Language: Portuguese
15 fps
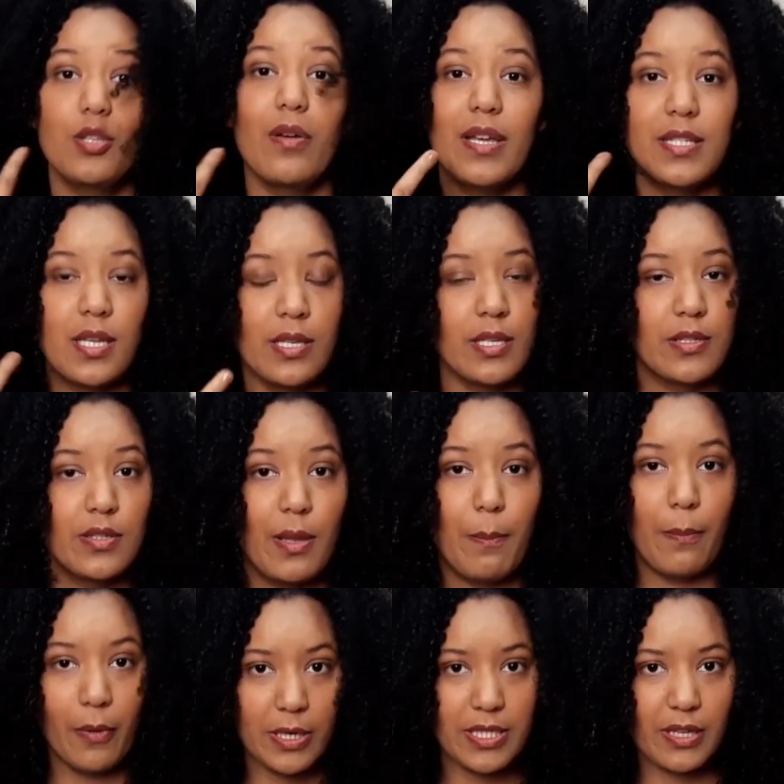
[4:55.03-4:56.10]
dois aninhos
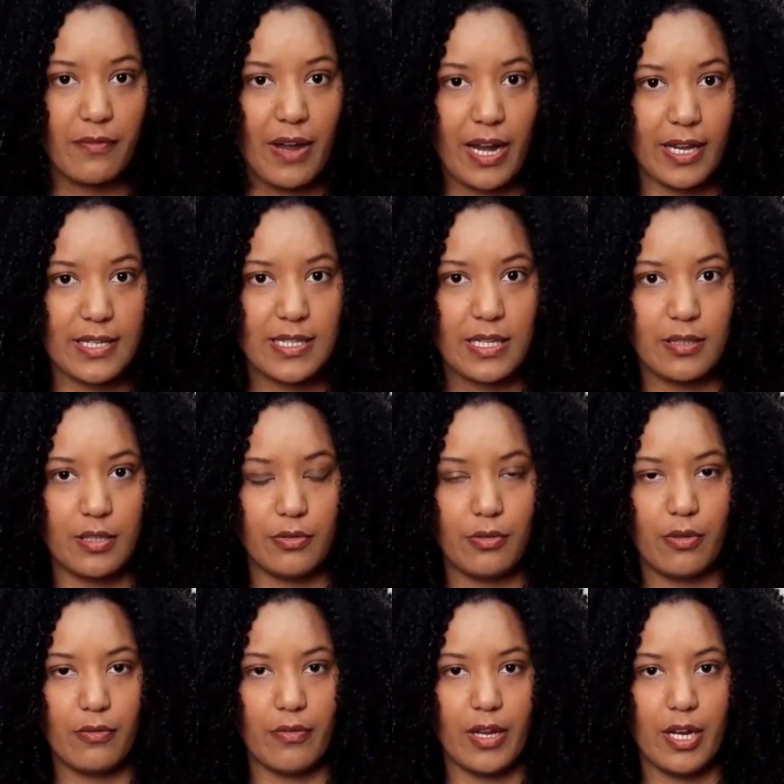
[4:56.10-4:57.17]
depois que Vargas entra no
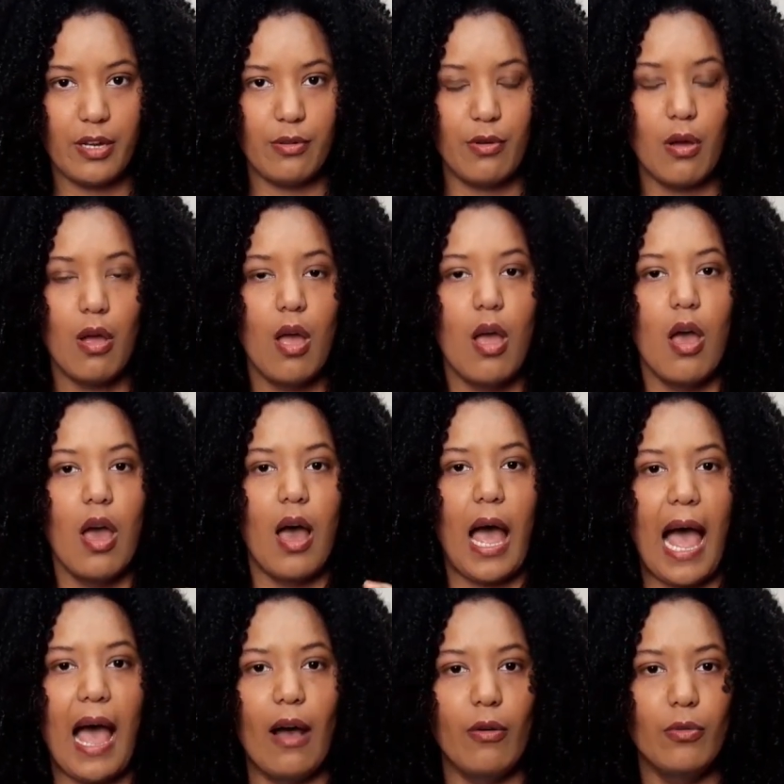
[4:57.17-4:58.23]
governo,
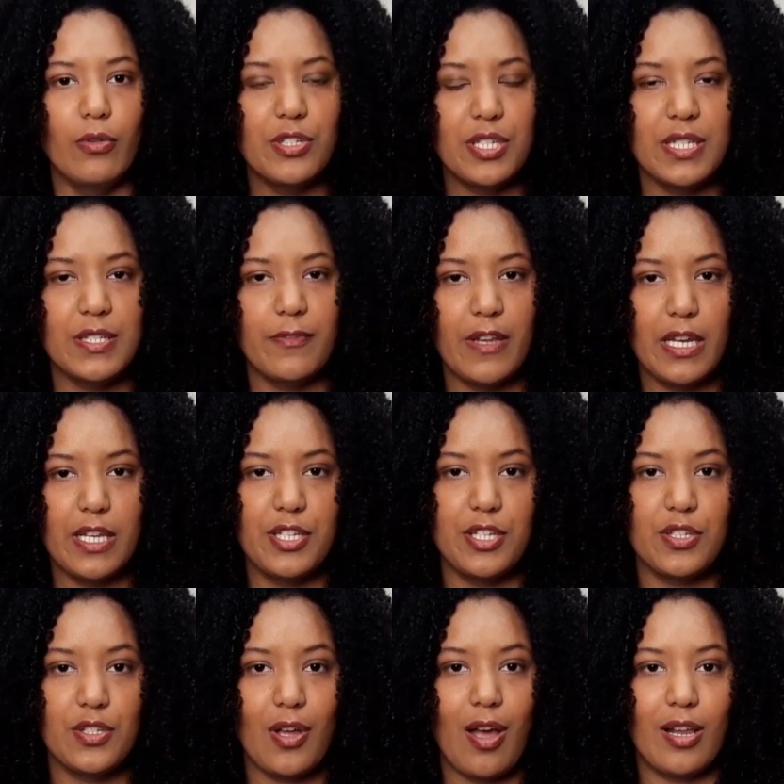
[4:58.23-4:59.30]
os desfiles de
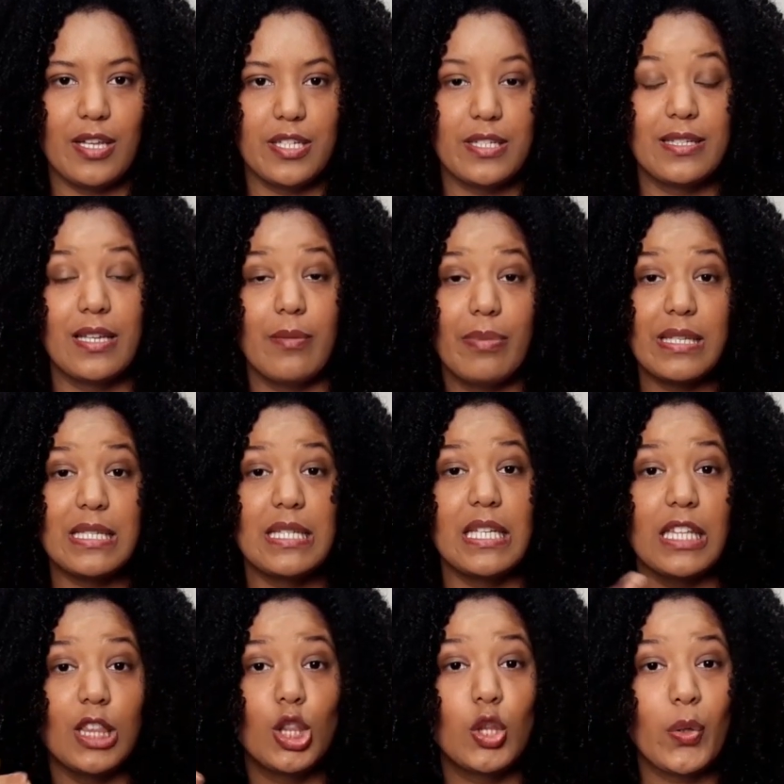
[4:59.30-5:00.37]
escola de samba
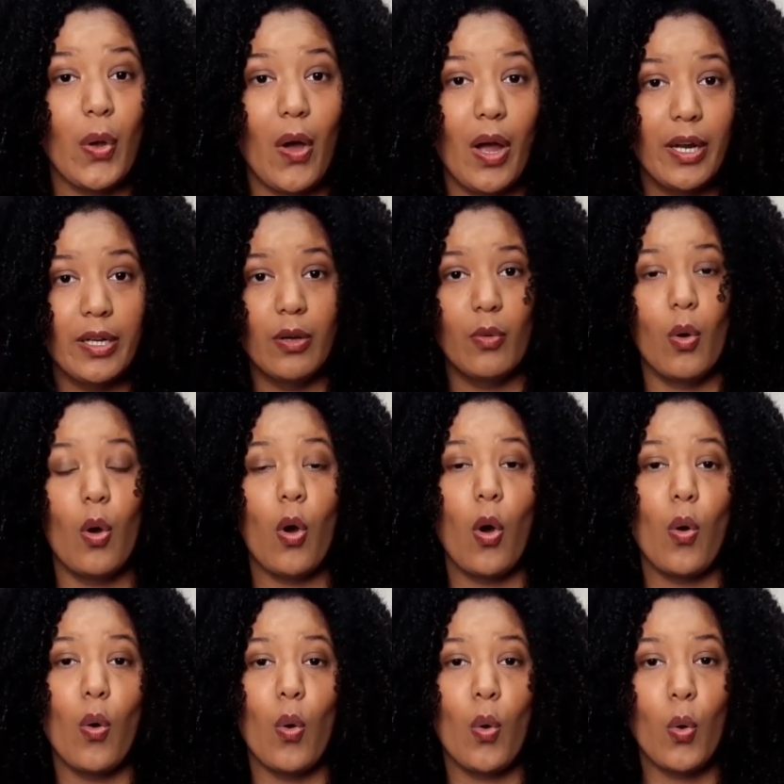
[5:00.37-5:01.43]
se tornam
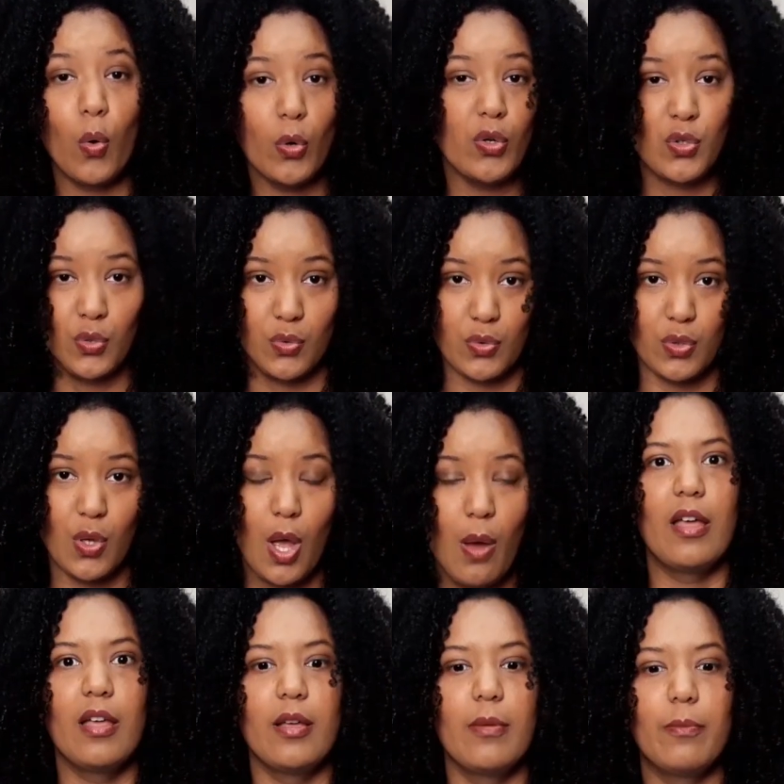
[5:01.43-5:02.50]
concursos.
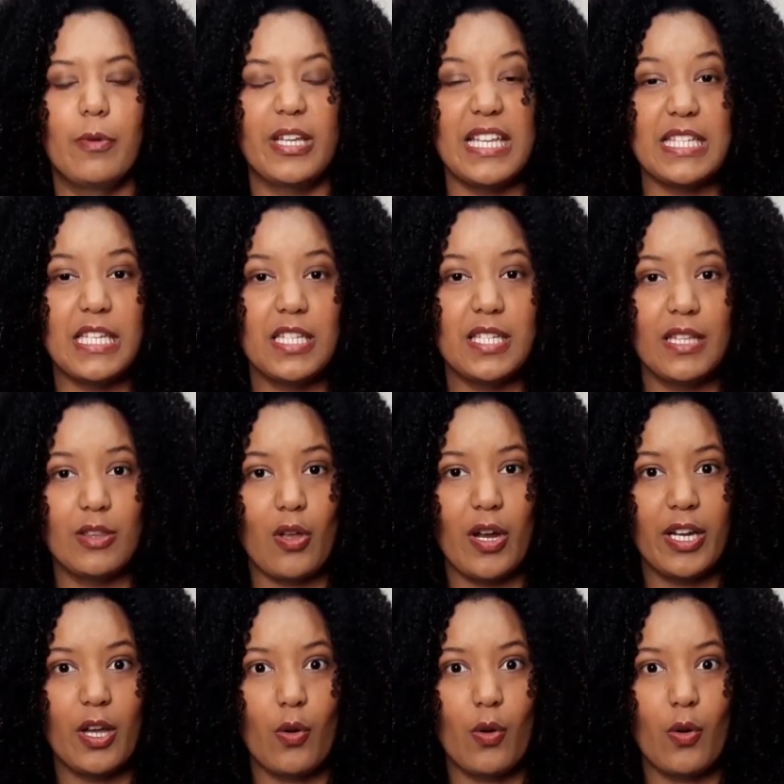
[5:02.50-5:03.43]
Porque se se torna